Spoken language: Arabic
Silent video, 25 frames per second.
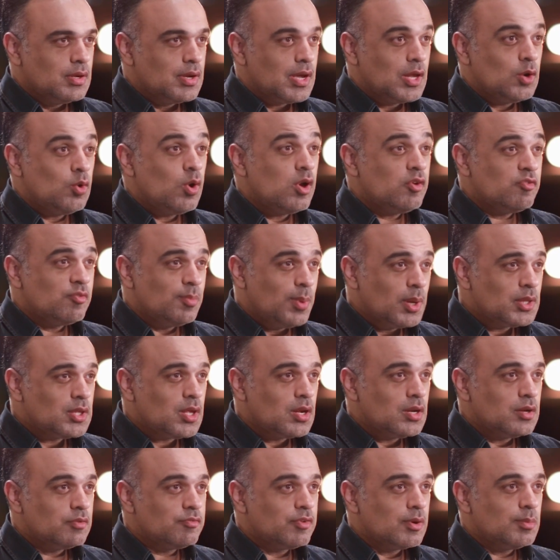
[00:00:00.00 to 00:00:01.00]
كان واقف
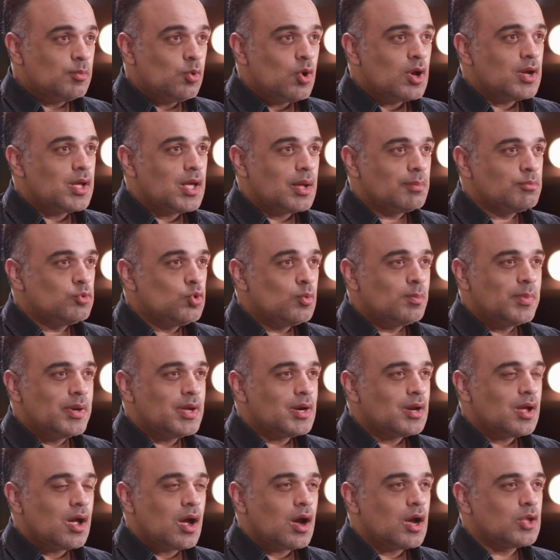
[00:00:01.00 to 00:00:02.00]
بطل في المواجهة بدون ما
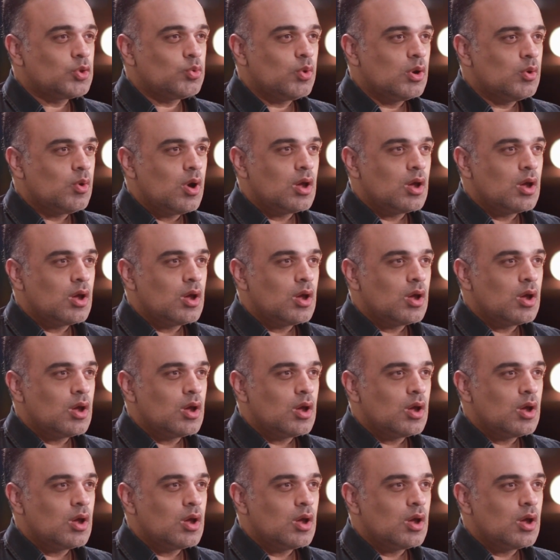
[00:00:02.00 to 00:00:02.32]
يرجع خطوة